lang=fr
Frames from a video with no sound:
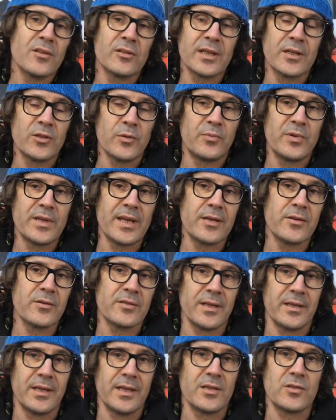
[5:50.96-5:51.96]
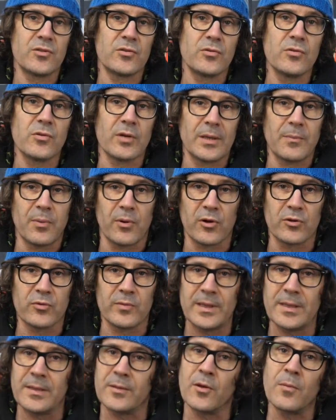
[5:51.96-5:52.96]
centré depuis quelques années sur des
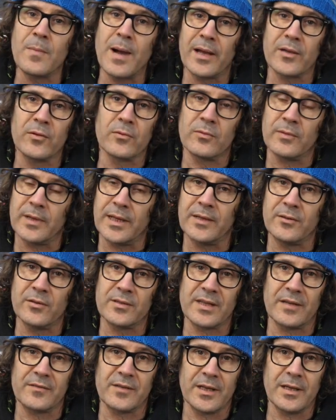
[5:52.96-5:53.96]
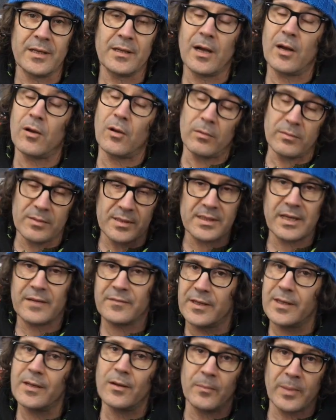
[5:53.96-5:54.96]
produits de Marion et de Xavier.
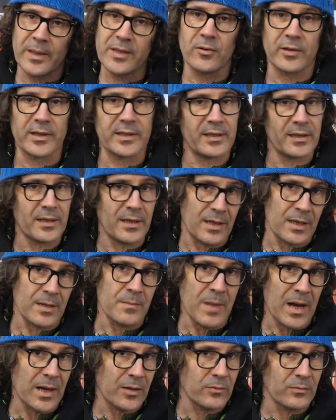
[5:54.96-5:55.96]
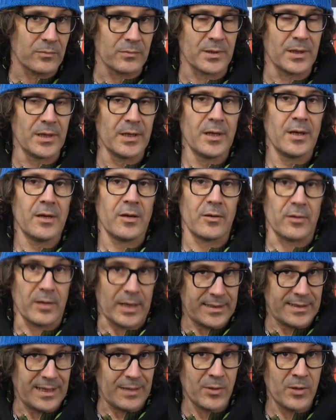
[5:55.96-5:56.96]
Xavier en priorité et Marion
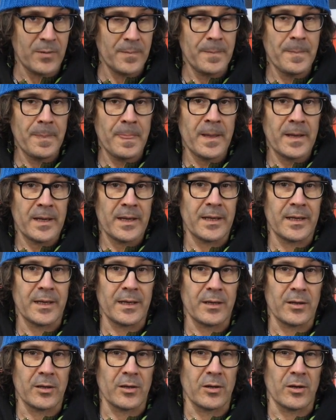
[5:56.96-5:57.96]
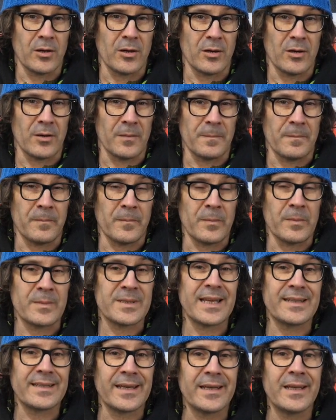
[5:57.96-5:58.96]
récemment. Et
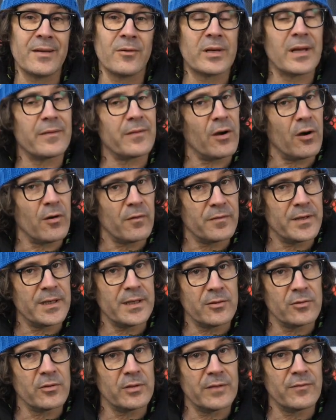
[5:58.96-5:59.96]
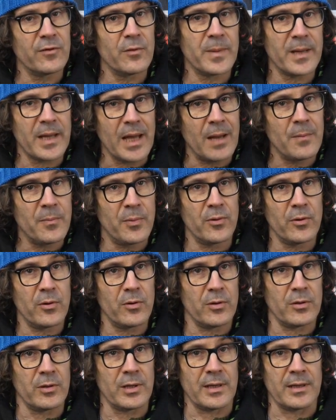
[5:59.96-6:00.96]
cette année, on avait envie de développer un
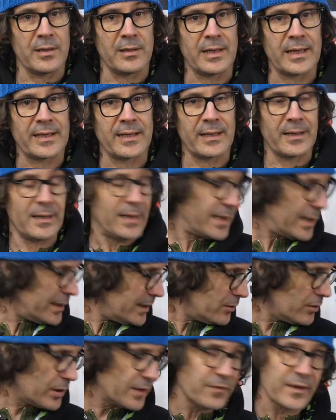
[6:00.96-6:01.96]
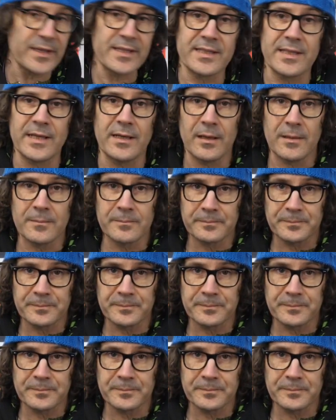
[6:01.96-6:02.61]
peu la, catégorie freestyle,